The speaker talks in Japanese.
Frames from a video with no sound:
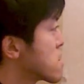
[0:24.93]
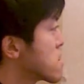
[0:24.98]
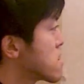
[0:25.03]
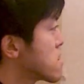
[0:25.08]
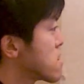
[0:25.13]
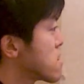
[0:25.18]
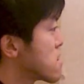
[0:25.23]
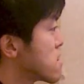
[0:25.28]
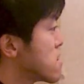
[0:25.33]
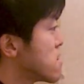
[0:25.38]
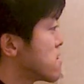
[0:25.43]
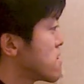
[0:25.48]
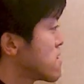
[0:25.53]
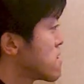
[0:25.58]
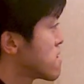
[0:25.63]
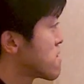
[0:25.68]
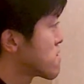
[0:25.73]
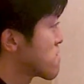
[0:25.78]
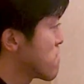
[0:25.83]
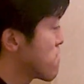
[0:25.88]
え
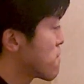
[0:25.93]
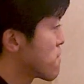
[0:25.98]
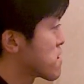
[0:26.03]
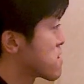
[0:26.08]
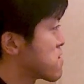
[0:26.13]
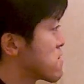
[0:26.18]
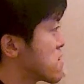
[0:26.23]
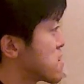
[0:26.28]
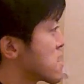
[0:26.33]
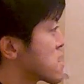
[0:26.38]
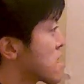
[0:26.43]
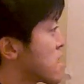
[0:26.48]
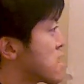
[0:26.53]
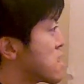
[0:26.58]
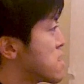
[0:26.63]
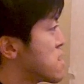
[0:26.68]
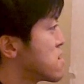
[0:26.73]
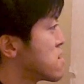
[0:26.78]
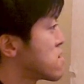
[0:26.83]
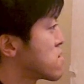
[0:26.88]
ではまず1
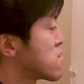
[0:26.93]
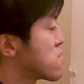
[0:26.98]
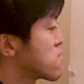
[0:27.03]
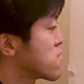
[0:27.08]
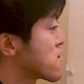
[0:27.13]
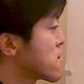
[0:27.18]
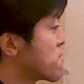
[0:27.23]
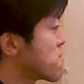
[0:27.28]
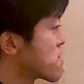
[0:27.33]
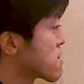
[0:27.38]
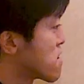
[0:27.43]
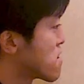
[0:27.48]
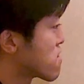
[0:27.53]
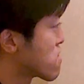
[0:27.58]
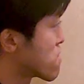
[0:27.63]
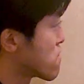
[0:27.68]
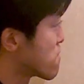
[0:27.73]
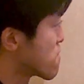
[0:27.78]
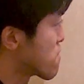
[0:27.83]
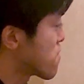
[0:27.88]
回そうしてみたい
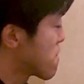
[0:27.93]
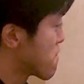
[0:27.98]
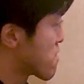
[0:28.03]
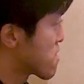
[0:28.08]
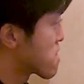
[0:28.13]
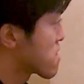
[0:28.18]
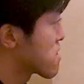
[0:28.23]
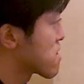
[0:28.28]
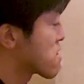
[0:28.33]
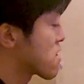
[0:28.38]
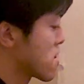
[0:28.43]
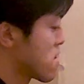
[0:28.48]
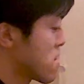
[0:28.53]
と思います